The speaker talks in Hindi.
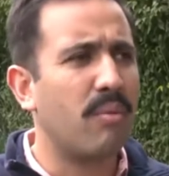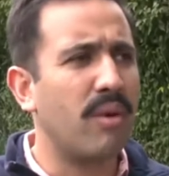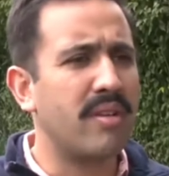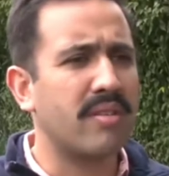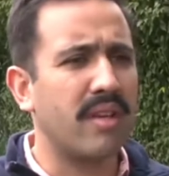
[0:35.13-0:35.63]

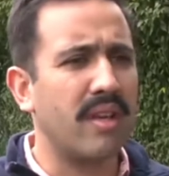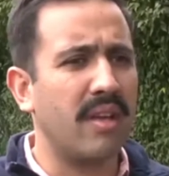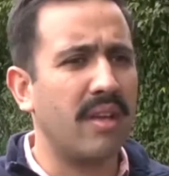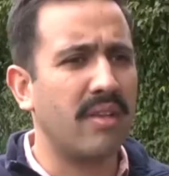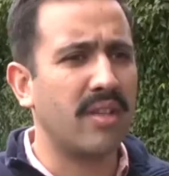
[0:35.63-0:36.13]
पुलिस
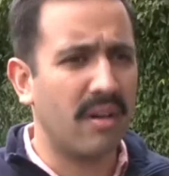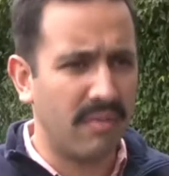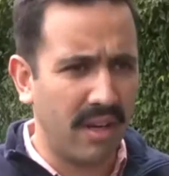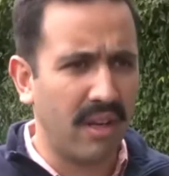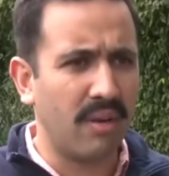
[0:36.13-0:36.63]
की
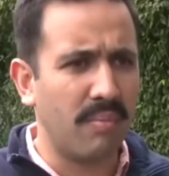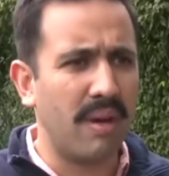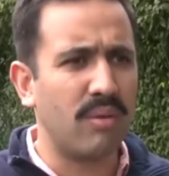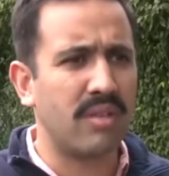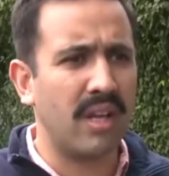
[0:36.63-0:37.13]
छावनी
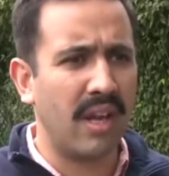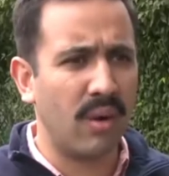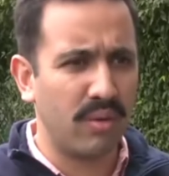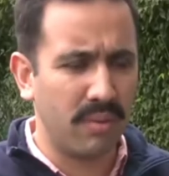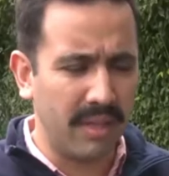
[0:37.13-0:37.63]
में उस एरिया को